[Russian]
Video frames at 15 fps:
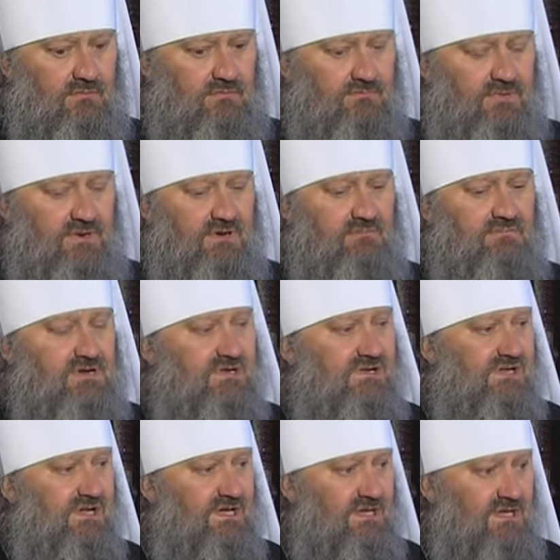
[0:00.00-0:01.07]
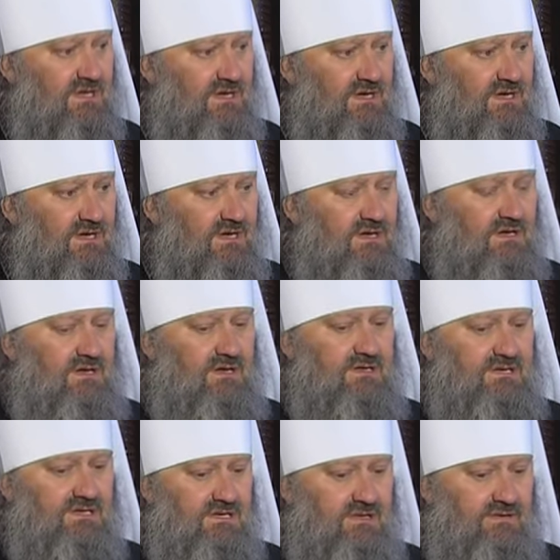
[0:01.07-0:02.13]
преображение
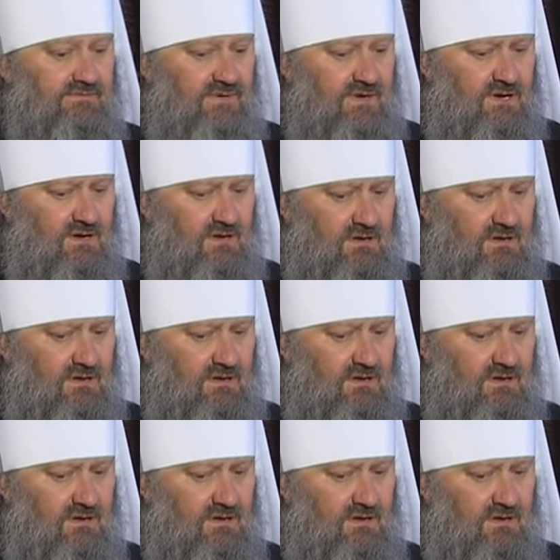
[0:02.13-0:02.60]
человека